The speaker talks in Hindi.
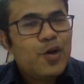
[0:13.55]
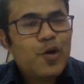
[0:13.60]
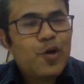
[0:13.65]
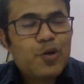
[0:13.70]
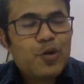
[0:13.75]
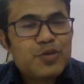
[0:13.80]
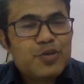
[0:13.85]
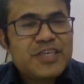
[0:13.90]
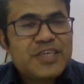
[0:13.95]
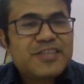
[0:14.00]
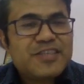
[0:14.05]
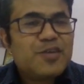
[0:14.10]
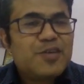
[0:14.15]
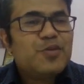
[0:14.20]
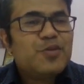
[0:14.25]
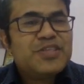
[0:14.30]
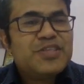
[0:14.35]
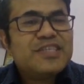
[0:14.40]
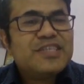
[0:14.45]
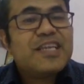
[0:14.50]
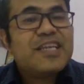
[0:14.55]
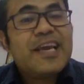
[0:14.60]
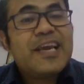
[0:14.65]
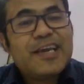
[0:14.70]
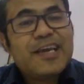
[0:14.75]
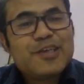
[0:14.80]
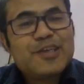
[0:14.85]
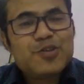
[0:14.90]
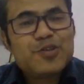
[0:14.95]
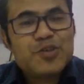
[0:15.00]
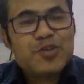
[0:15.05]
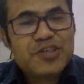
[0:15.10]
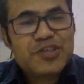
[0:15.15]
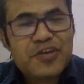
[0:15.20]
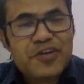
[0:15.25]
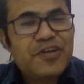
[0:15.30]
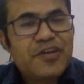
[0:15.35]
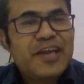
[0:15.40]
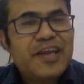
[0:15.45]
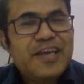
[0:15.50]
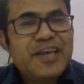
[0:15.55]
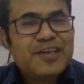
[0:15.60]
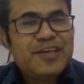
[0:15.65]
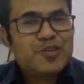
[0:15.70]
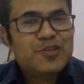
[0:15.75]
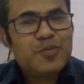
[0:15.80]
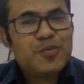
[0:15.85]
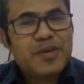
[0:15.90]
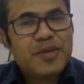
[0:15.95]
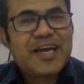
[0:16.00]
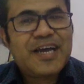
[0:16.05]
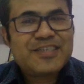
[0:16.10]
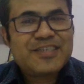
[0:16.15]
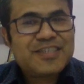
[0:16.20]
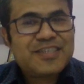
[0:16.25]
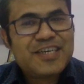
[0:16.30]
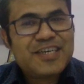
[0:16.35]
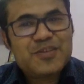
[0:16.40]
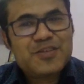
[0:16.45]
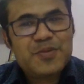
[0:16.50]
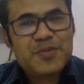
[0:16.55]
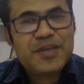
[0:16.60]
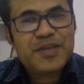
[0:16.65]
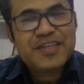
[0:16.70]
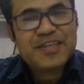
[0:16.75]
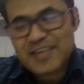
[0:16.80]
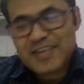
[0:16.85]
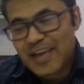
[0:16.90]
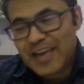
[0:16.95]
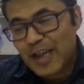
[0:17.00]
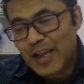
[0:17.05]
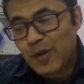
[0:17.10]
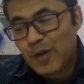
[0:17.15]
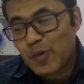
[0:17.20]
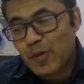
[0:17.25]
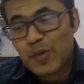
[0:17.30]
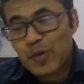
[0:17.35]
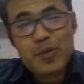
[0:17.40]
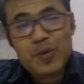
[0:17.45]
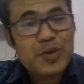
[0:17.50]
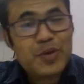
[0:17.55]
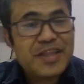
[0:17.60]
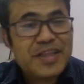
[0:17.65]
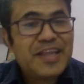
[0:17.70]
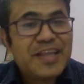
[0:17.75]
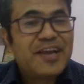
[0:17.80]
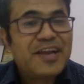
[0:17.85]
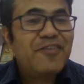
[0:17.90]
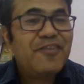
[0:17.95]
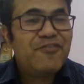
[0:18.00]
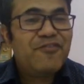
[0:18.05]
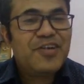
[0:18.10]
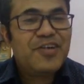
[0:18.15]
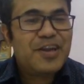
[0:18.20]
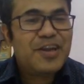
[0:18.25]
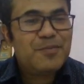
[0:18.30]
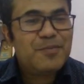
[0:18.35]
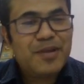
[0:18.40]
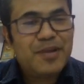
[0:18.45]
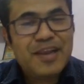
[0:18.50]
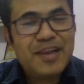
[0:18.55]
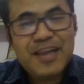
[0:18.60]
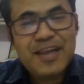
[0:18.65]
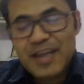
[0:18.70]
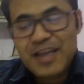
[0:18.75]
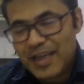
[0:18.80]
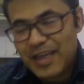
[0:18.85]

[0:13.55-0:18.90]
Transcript: और कुछ ऐसे क्वेश्चंस लेंगे जो जनरली जो मेरा आज तक एक्सपीरियंस रहा है लोगों को इतने कम्फर्टेबल